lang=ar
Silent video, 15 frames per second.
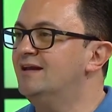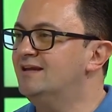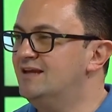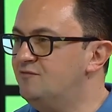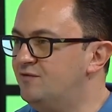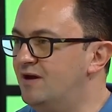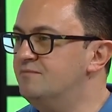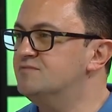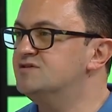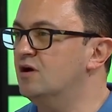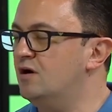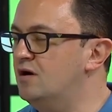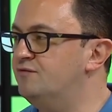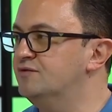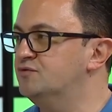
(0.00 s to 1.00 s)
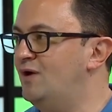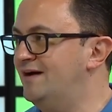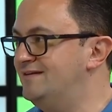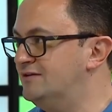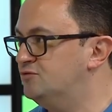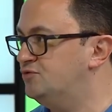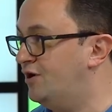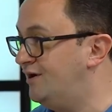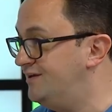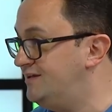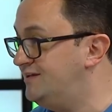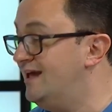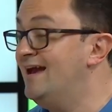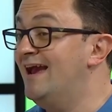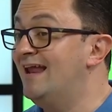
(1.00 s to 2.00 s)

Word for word: نفهم ثقافه وعادات وتقاليد